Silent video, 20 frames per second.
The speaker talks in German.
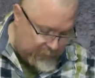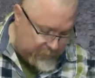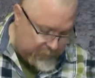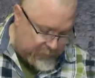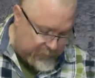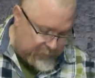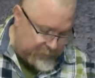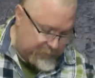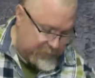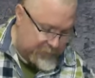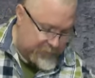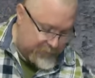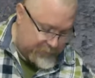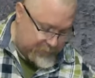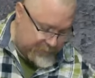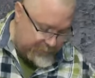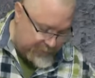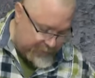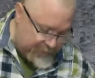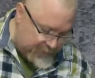Ne?
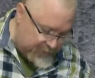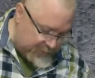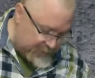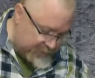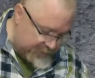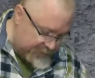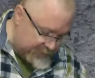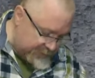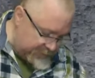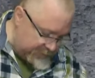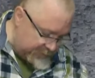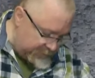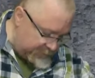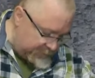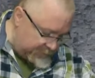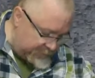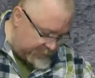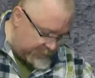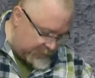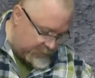Selbst wenn ich den jetzt
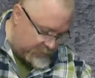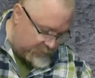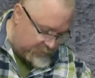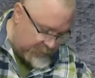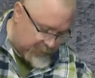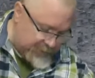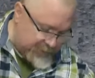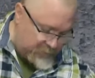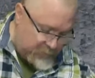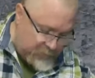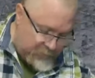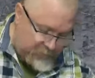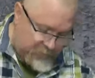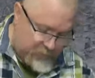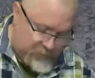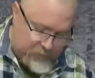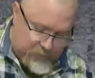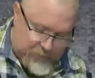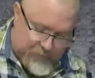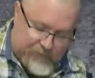auf Maximum
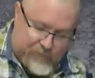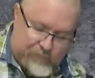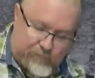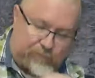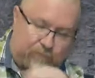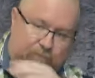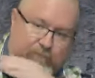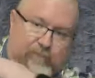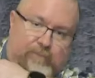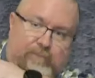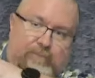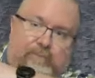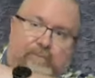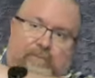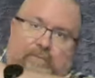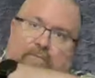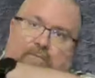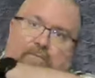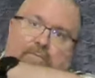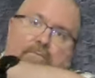verkürze,
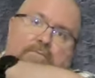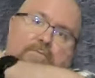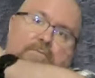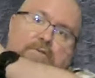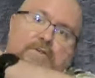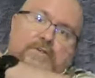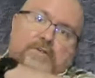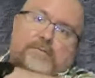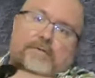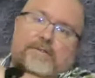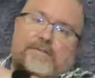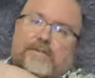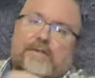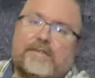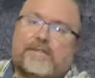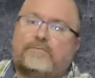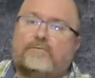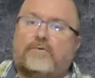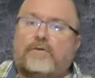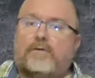Beziehungsweise
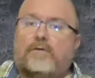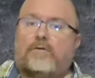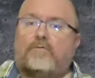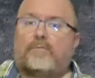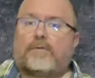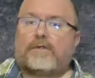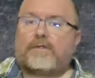jetzt, wo ich ihn auf